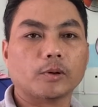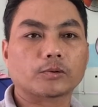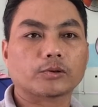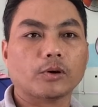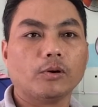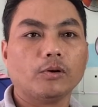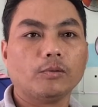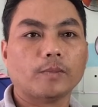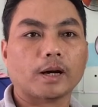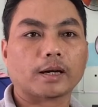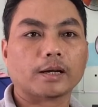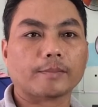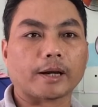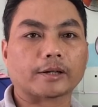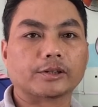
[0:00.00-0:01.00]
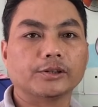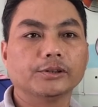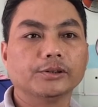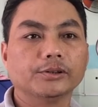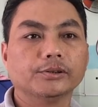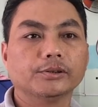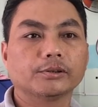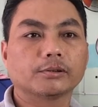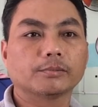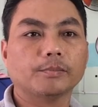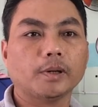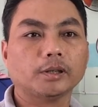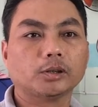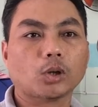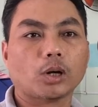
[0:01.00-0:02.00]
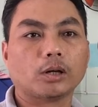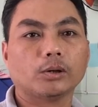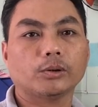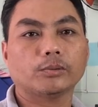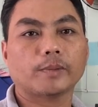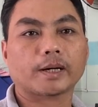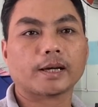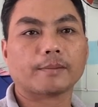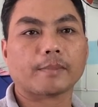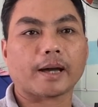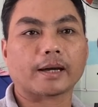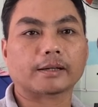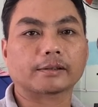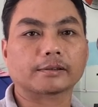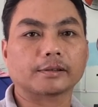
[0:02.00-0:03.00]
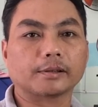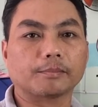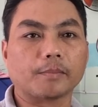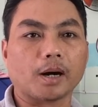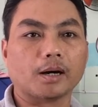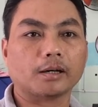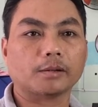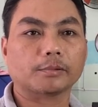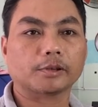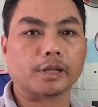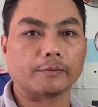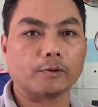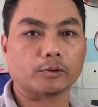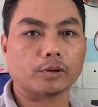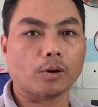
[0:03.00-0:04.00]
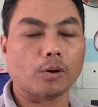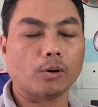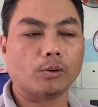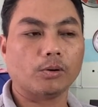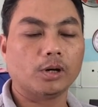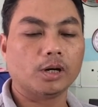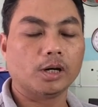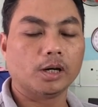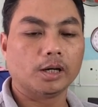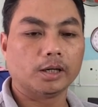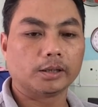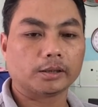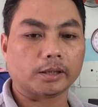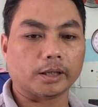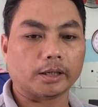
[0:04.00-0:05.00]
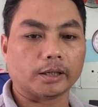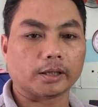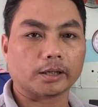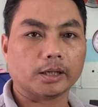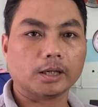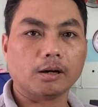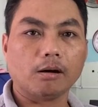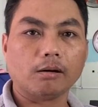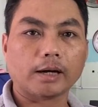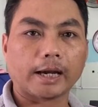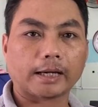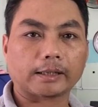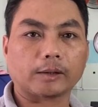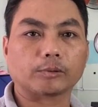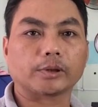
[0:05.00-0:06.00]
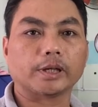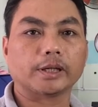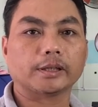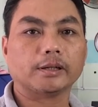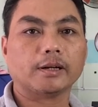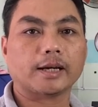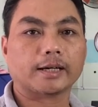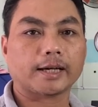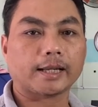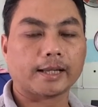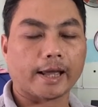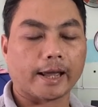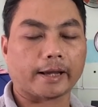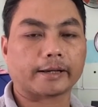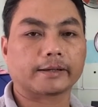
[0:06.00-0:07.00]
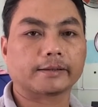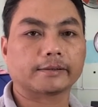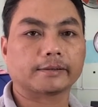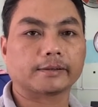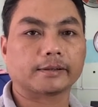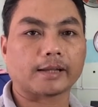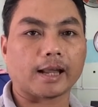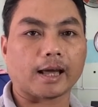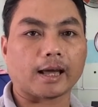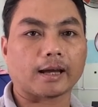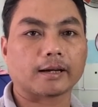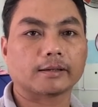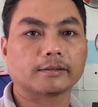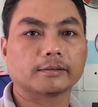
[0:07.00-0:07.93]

một số mà các bạn chưa mới toan lô mà các bạn mở tiệm photo thì cái khó khăn đầu tiên đó là khách hàng là